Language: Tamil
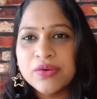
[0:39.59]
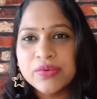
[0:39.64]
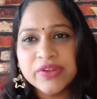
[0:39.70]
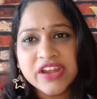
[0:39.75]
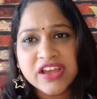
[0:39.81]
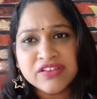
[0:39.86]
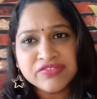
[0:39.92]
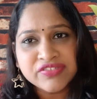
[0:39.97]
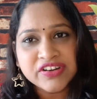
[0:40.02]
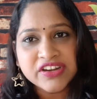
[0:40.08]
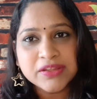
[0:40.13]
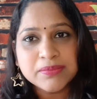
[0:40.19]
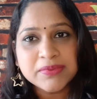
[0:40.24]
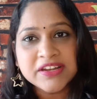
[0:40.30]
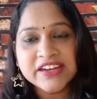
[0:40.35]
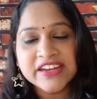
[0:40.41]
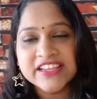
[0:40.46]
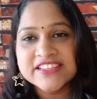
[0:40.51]
ஒரு
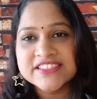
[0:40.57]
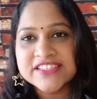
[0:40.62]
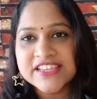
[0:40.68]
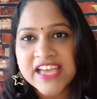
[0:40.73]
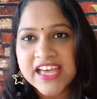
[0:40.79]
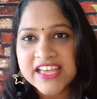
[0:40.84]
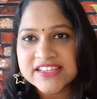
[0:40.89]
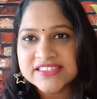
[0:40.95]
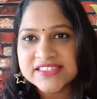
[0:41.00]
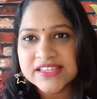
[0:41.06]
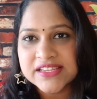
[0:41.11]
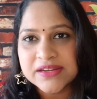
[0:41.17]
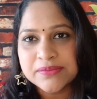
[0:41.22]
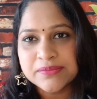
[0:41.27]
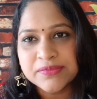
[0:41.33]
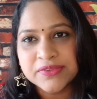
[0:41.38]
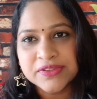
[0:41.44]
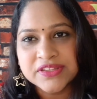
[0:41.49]
அஃபோர்டபுள் ரேஞ்ச் ஹேர்
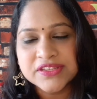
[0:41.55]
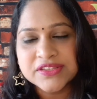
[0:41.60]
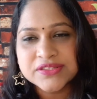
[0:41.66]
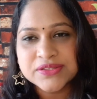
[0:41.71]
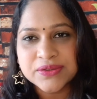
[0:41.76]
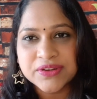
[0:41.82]
சிரம் வந்து